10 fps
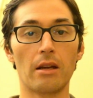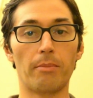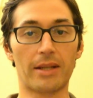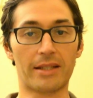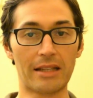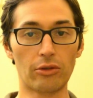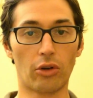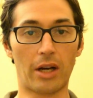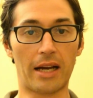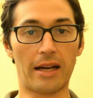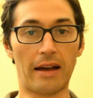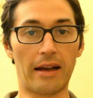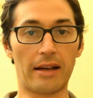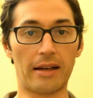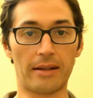Passando
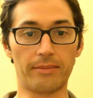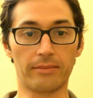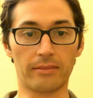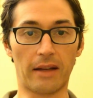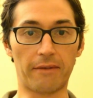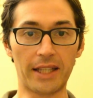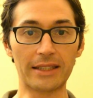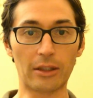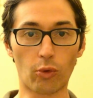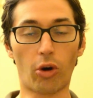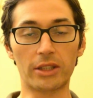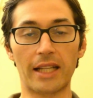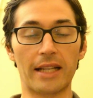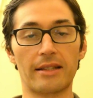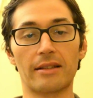a, a, a vedere il cuore
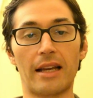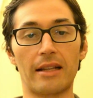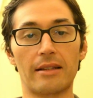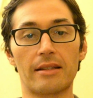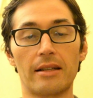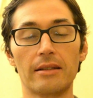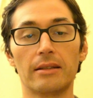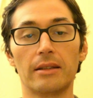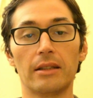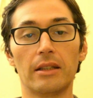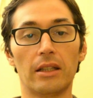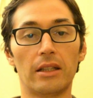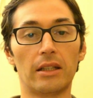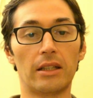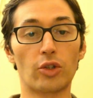della sentenza,
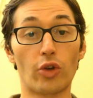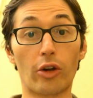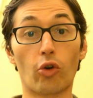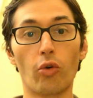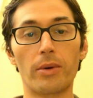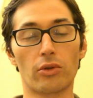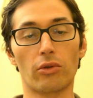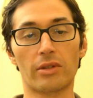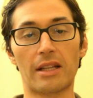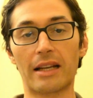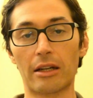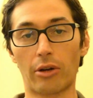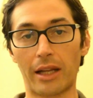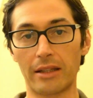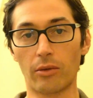eh, cioè come sono stati
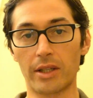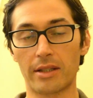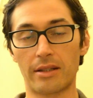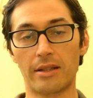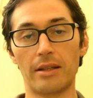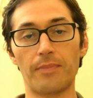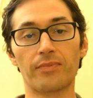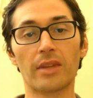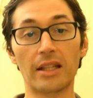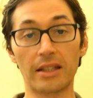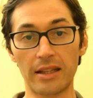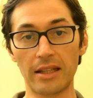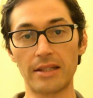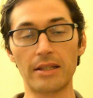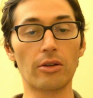calcolati questi
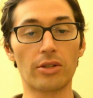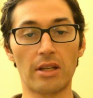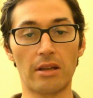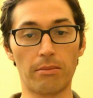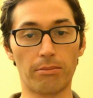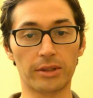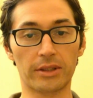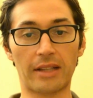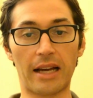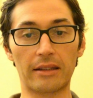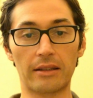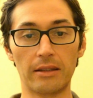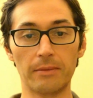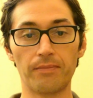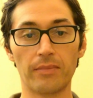indennizi così importanti,